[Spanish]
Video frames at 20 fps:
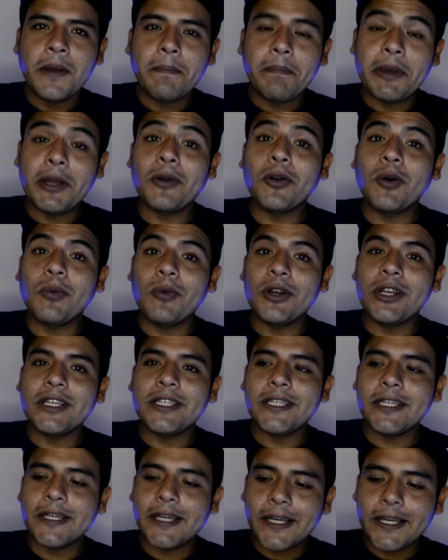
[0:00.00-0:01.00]
Pero como
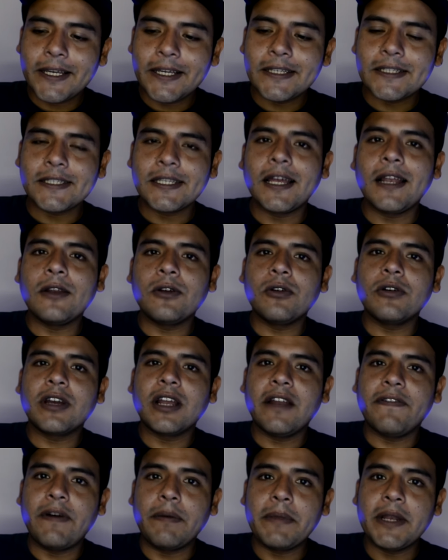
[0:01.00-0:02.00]
les dije, es algo que
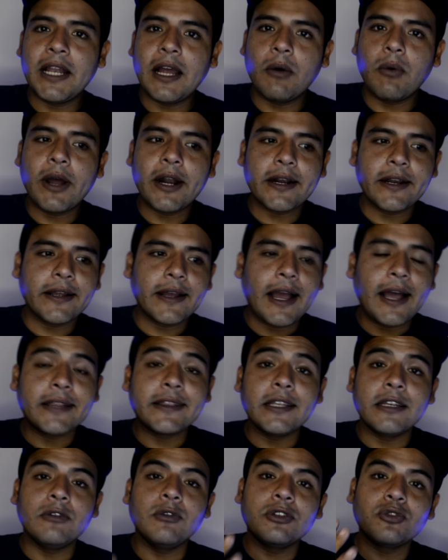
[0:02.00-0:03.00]
la familia Warren ha
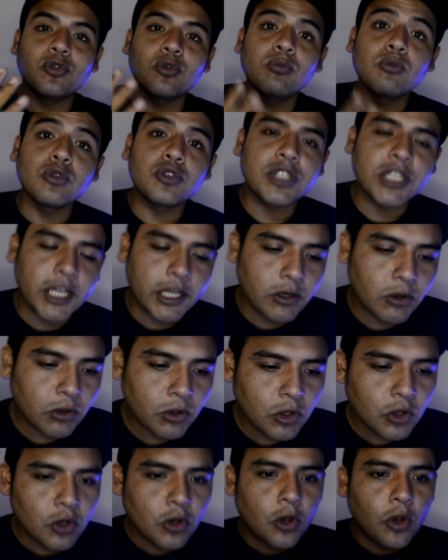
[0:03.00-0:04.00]
tenido en su museo,
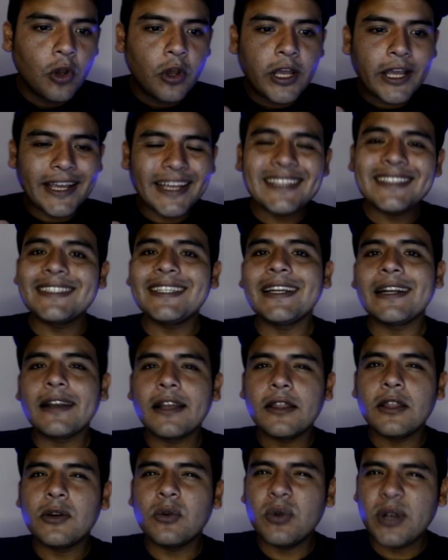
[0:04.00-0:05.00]

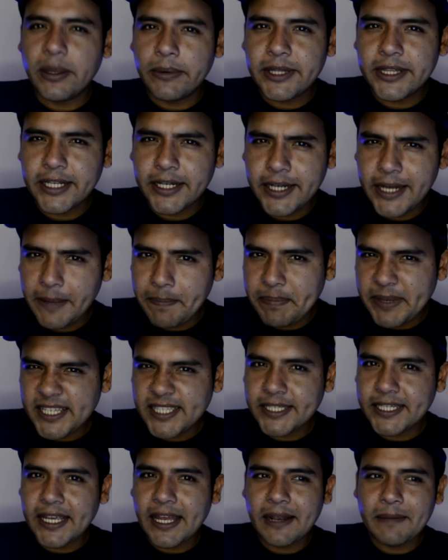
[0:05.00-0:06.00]
encerrada en una vitrina
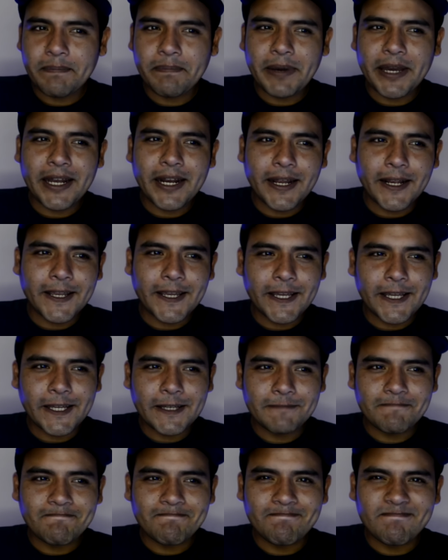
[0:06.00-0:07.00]
especial para que
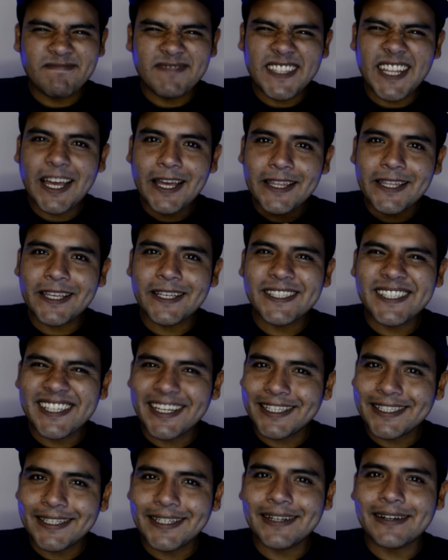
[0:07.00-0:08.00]
nadie se
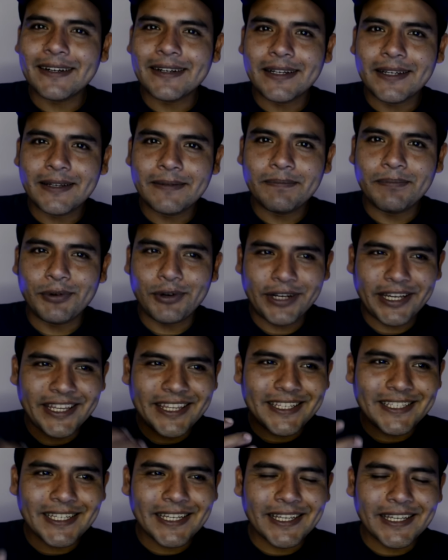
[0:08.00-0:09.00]
acerque, porque
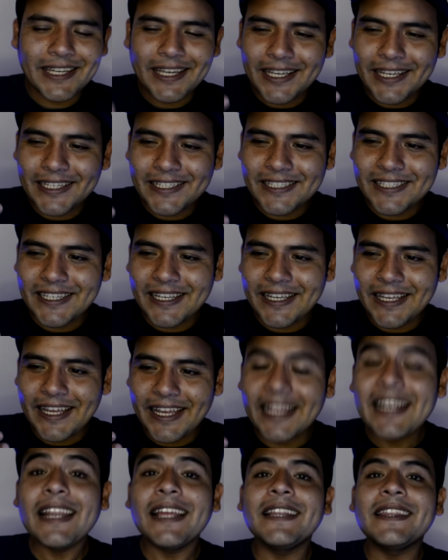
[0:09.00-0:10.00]
dicen que es
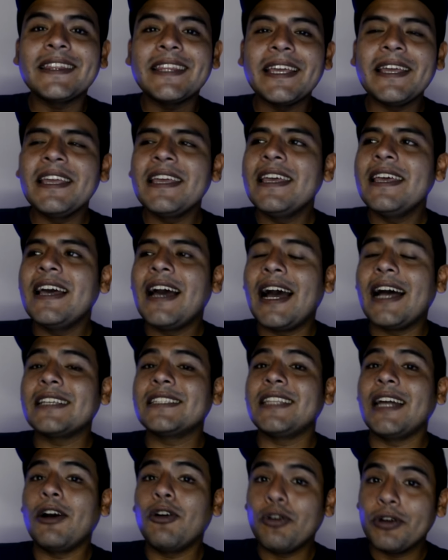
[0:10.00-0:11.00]
el ente
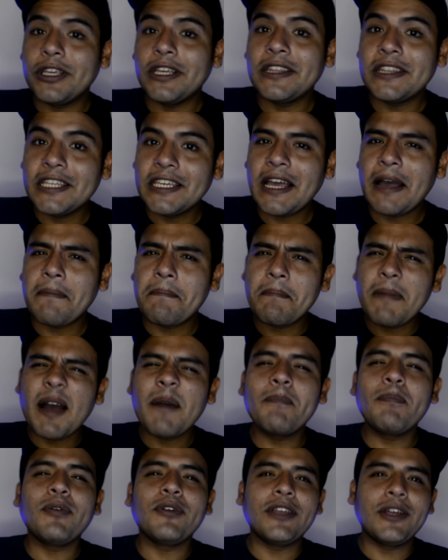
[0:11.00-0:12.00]
hasta hoy en día
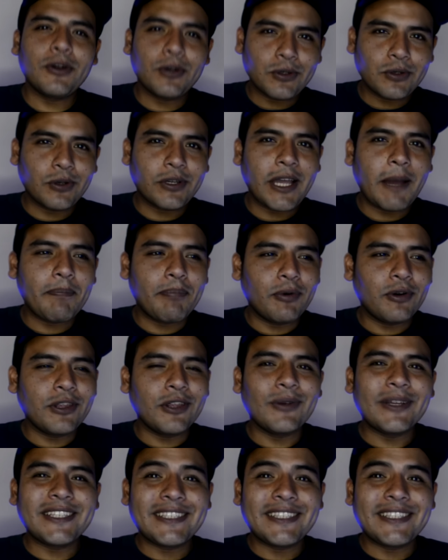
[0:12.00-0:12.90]
más poderoso que ha podido